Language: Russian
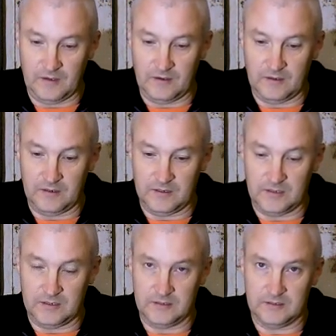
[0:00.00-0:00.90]

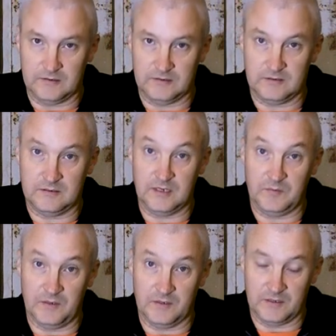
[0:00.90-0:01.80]
э,
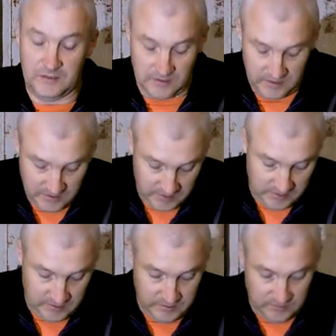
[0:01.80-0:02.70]
цепи,
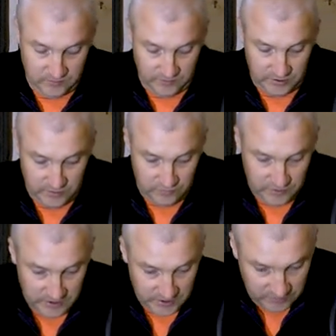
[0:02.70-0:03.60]
уточню
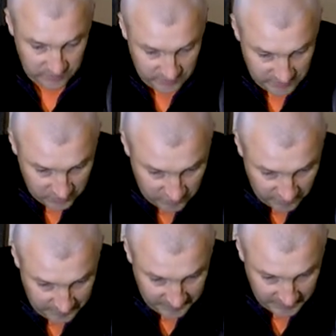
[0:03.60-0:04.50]
сейчас точно скажу
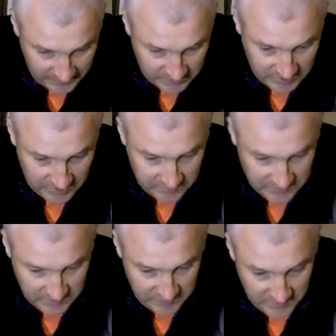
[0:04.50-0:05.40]
вам, шагом
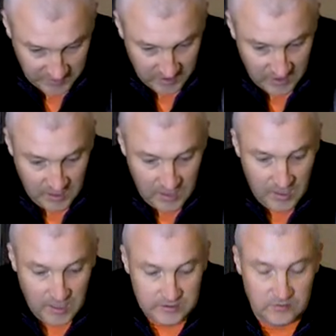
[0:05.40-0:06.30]
цепи
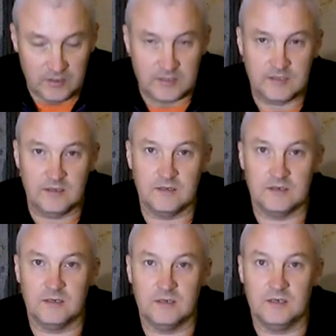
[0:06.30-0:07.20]
от
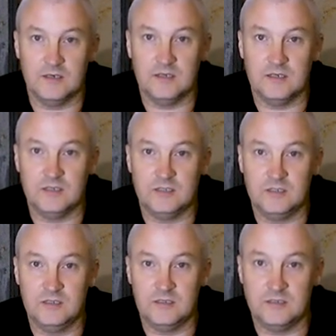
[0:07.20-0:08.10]

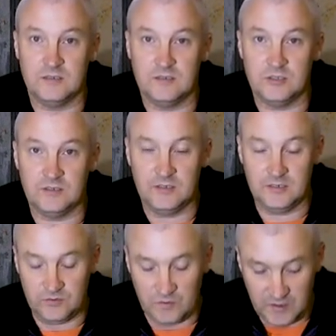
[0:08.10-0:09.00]
0,404
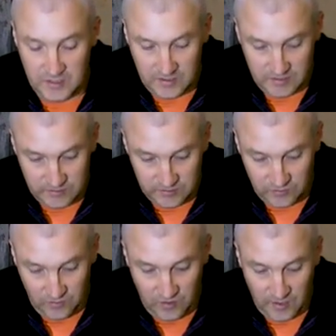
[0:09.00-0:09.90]
э, дюйма
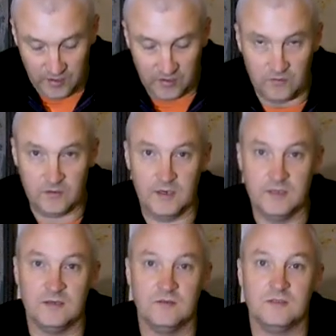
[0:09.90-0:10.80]
до
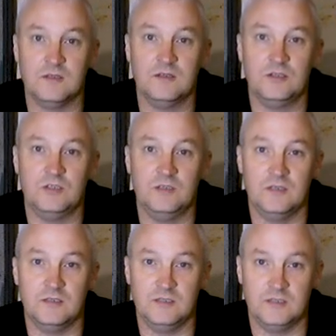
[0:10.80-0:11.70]

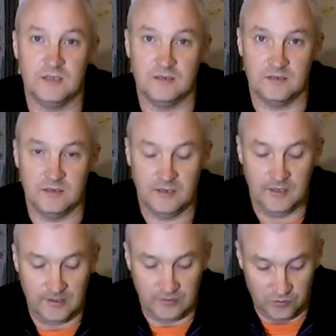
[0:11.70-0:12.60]
1,4
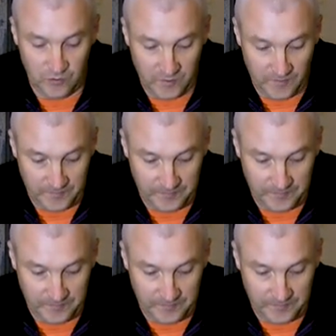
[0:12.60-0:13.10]
дюйма.